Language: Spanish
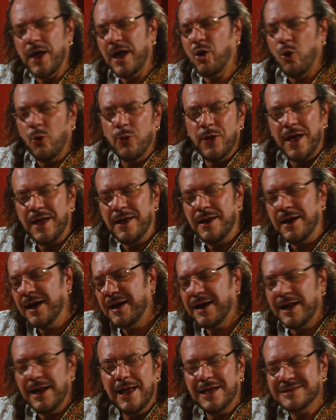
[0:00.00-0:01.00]
dejó de ir a
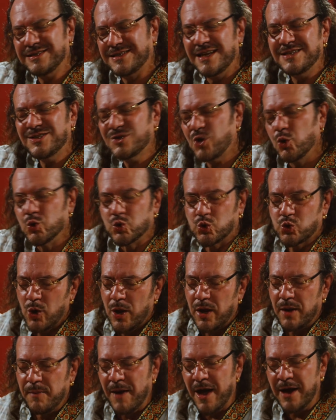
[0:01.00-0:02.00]
clases con su
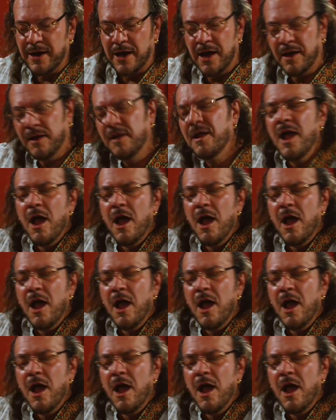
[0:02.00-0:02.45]
hermana,